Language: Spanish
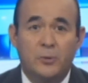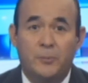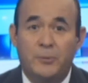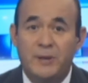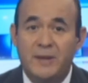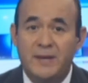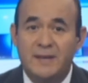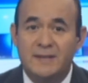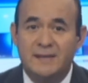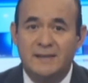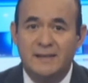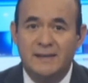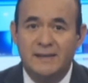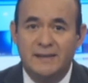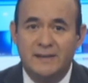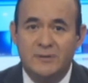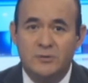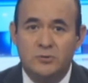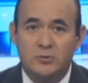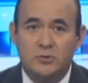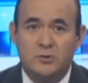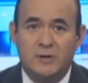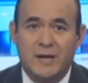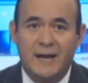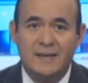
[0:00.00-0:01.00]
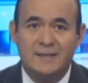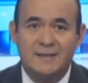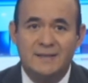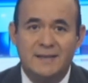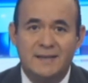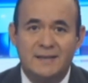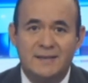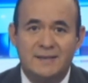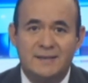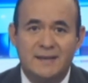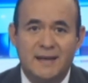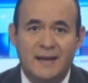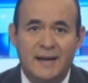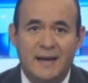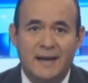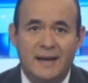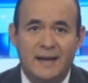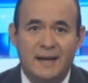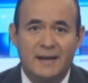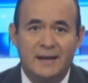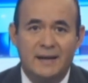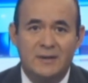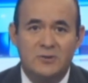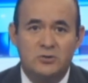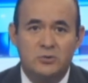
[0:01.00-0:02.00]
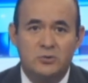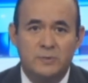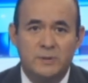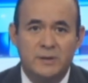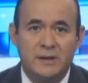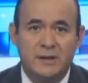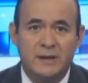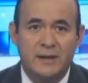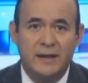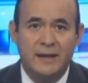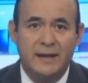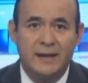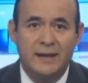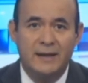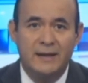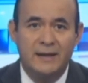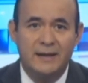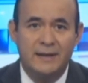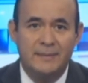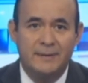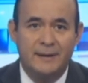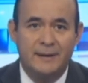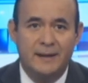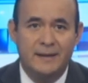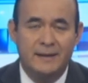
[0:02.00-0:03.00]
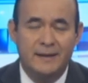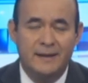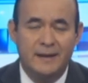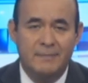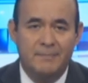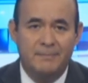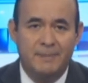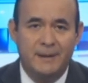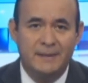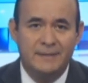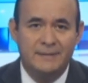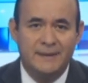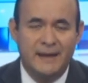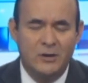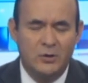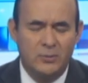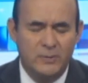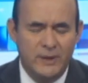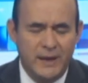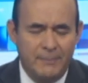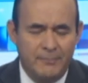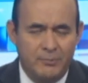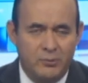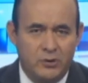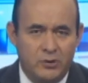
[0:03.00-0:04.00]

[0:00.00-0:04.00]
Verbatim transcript: no pueden salir de sus casas al subir el nivel del pantano.